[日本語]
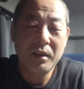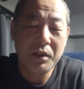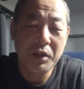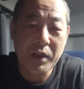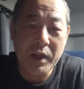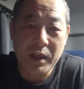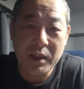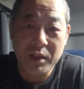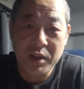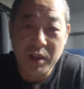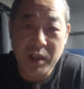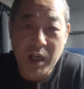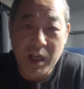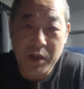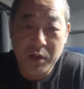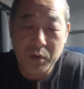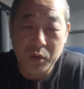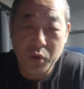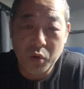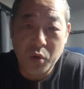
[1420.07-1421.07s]
では次回
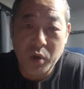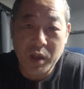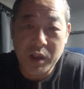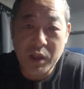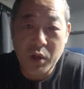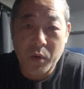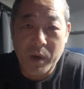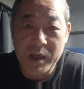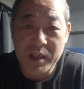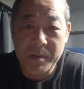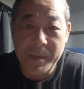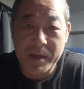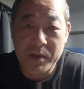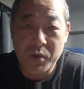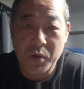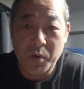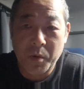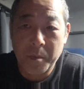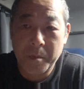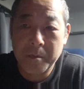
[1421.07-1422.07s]
の動画でお会いしま
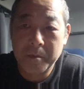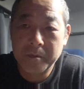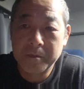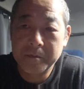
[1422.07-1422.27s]
しょう。